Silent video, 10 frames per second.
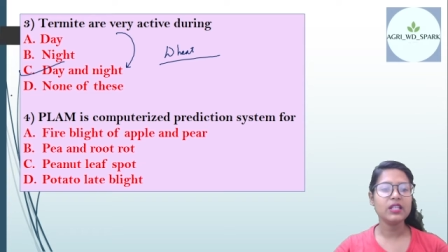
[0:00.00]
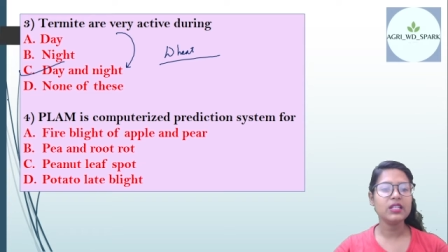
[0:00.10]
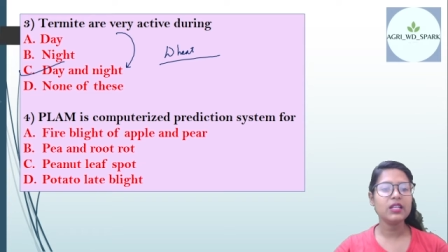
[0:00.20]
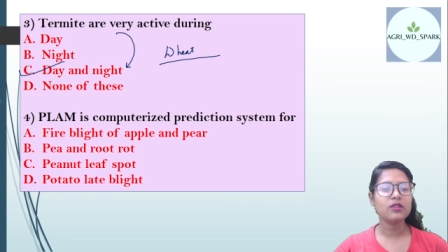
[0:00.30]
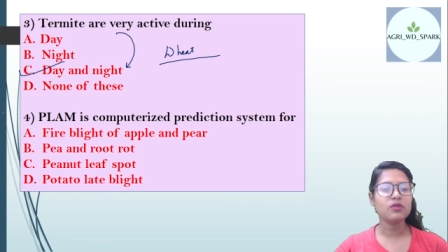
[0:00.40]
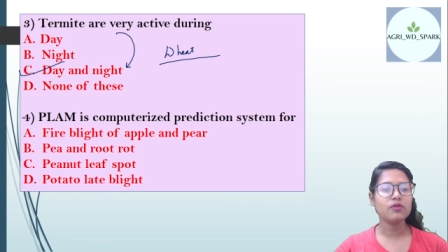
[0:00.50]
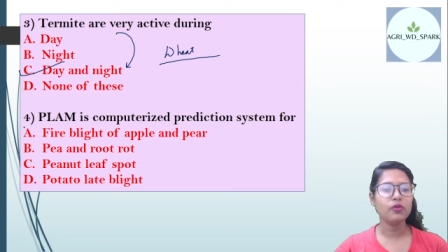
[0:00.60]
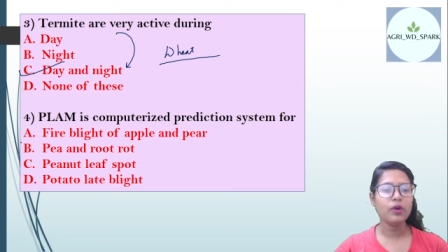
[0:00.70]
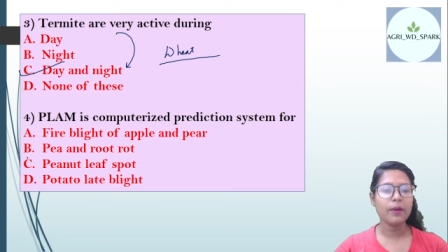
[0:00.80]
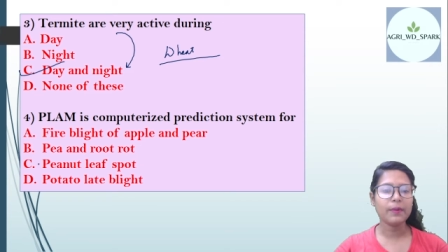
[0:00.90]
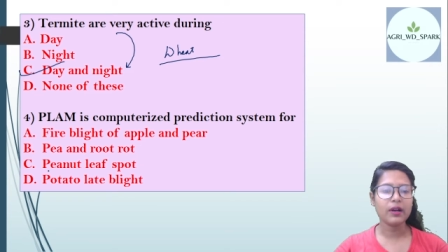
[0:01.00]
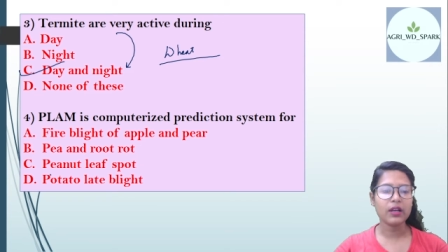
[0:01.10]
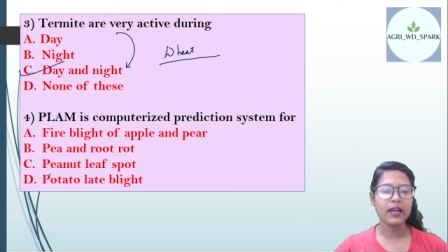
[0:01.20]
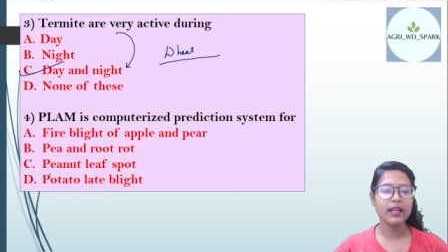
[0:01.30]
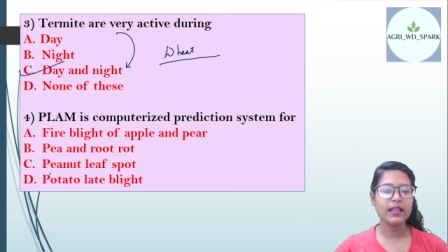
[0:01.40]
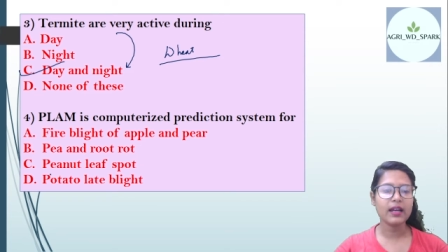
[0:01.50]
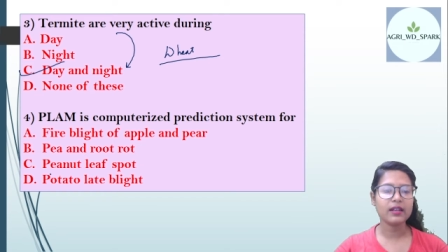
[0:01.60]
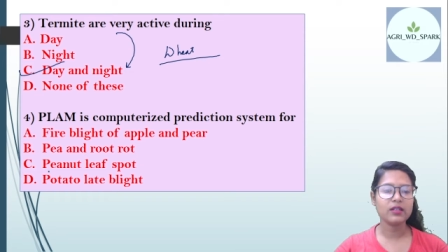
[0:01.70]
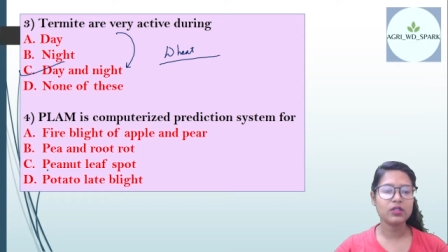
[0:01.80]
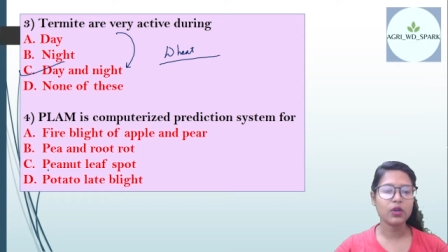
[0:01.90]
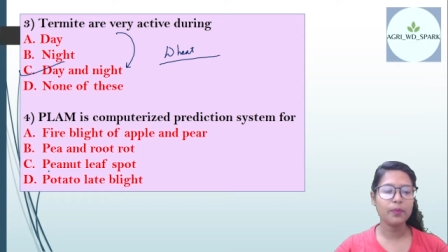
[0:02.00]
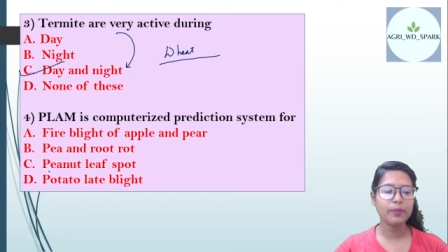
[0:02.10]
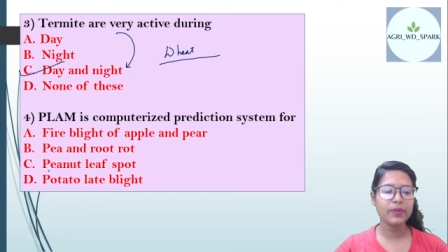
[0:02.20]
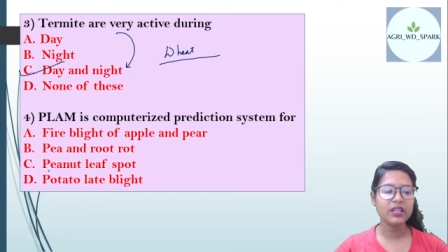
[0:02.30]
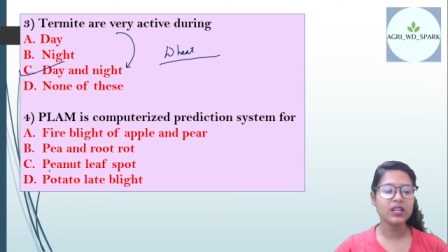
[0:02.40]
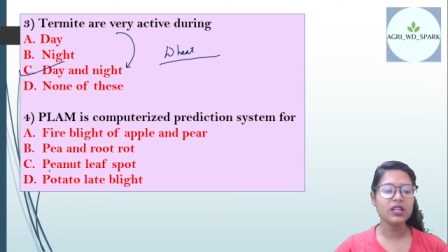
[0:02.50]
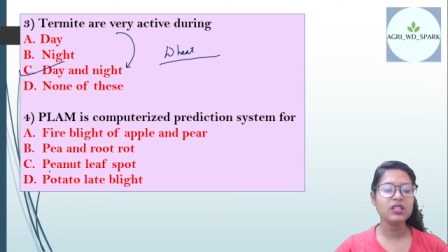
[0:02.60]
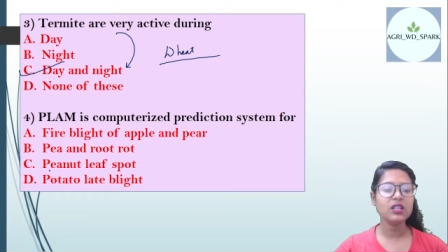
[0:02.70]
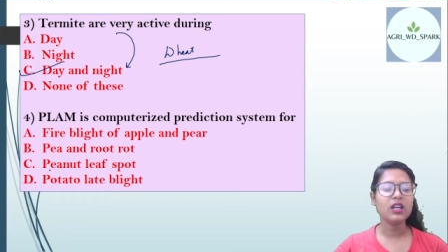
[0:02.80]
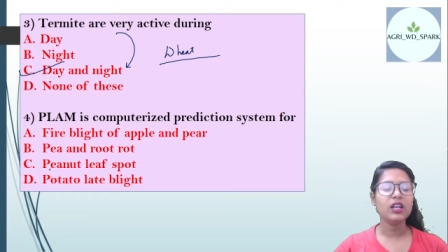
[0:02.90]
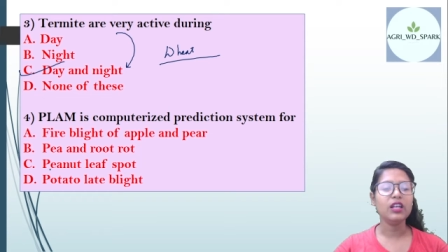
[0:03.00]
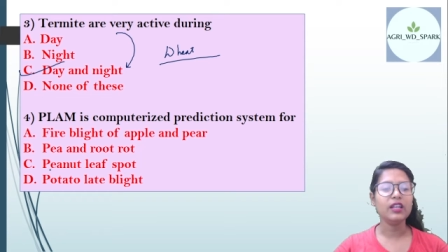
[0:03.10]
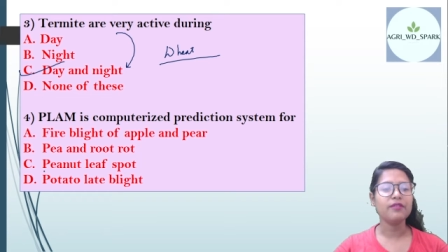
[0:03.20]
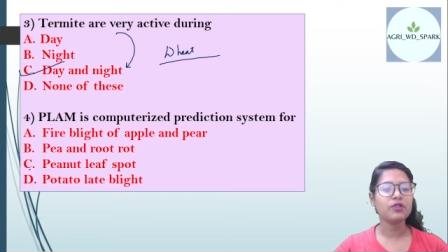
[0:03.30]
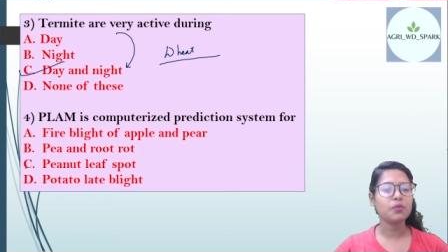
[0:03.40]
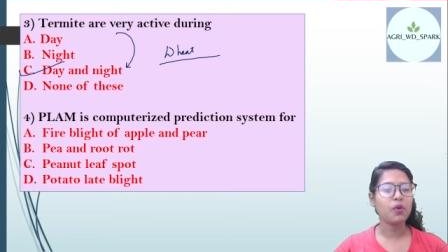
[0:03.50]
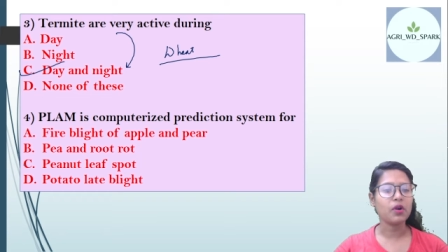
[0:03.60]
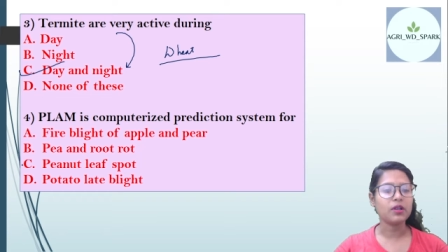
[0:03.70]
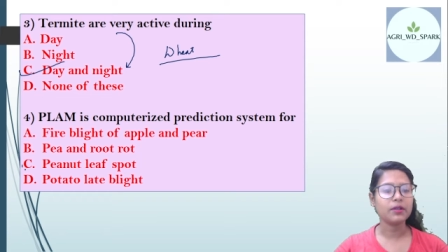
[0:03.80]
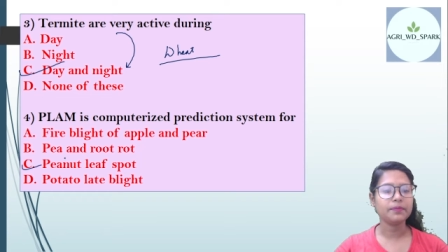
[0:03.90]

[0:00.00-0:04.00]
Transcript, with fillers: ठीक है सो वो आपका है दैट इज़ योर पीनट लीफ स्पॉट